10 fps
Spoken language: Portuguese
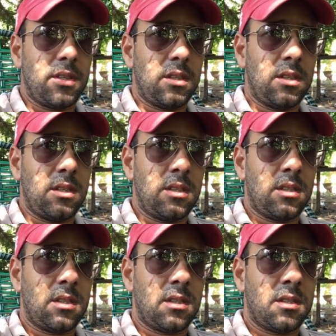
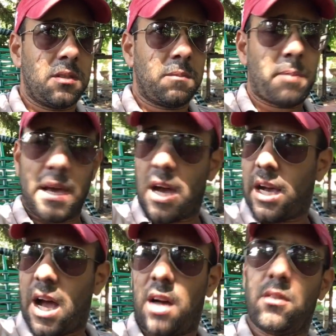e pega
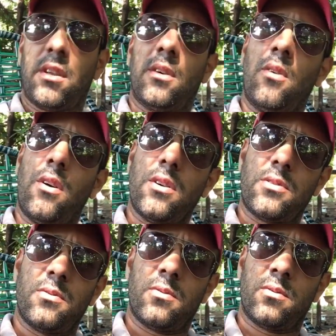carro no
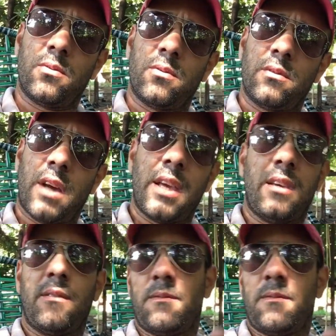negócio, daí